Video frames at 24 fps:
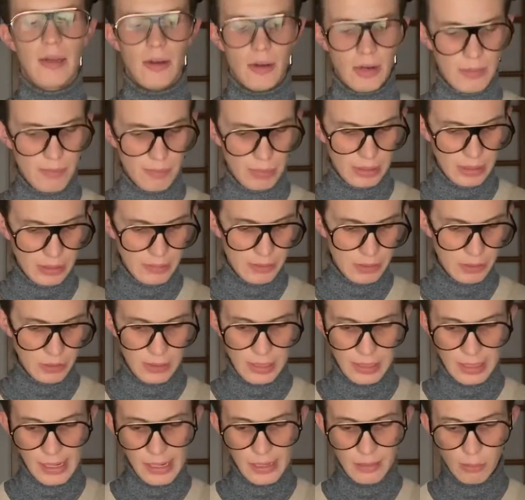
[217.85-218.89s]
Ahora, importante
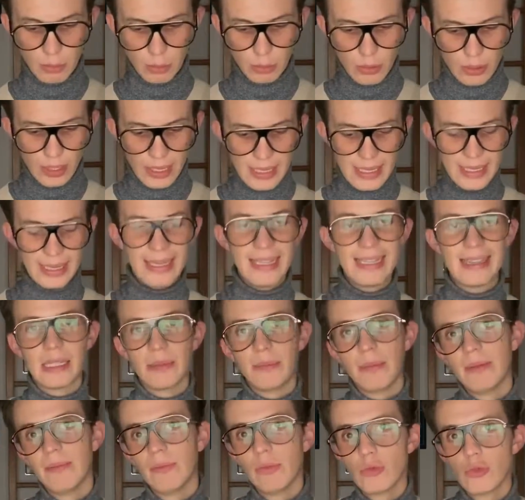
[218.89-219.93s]
mencionar, el botón que hay aquí
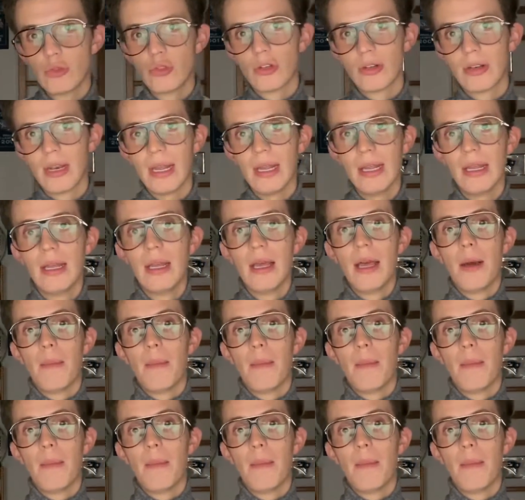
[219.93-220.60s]
también funciona